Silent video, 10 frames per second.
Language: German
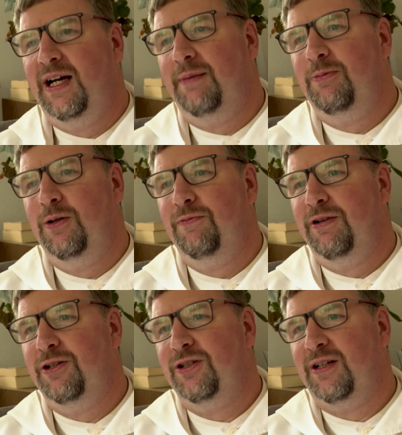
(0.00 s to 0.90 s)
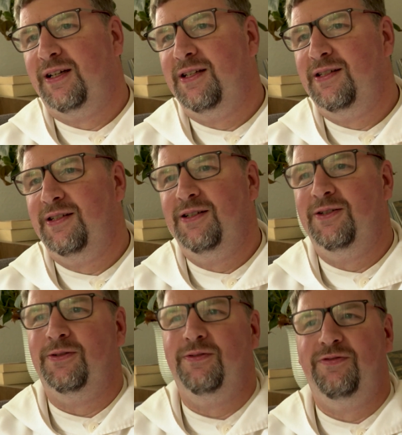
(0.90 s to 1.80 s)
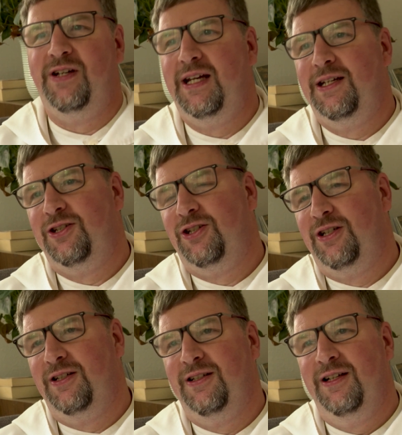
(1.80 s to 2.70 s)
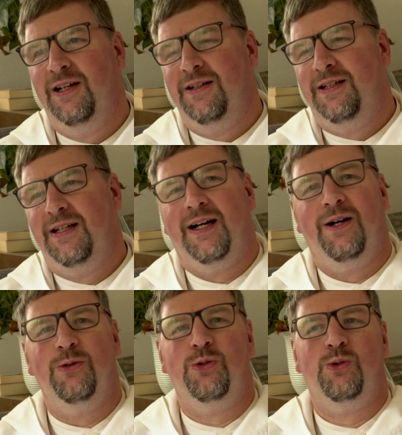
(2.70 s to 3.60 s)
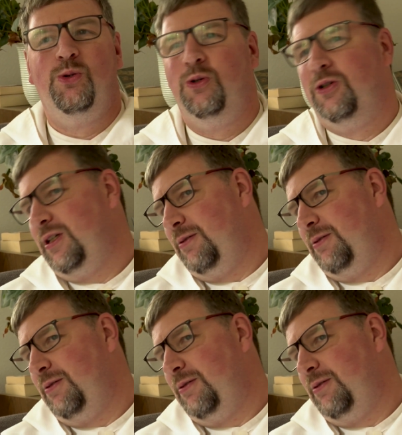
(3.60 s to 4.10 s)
haben irgendwelche Risse und Fädchen, die da rausgucken.